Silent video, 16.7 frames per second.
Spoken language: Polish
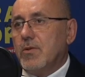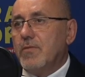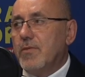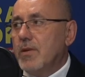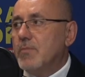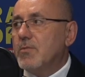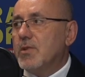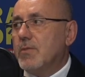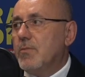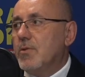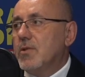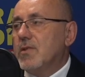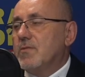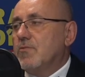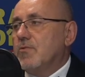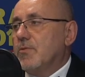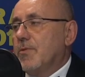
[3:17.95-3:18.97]
I wiem, że
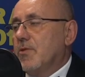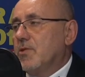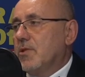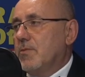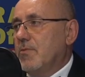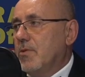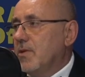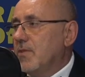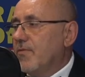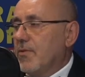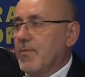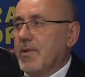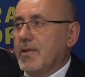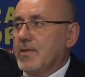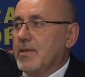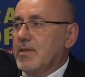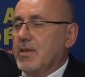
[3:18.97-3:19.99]
moje służby otrzymują
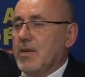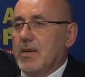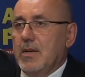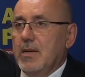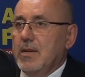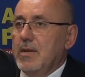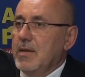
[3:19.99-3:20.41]
informację, że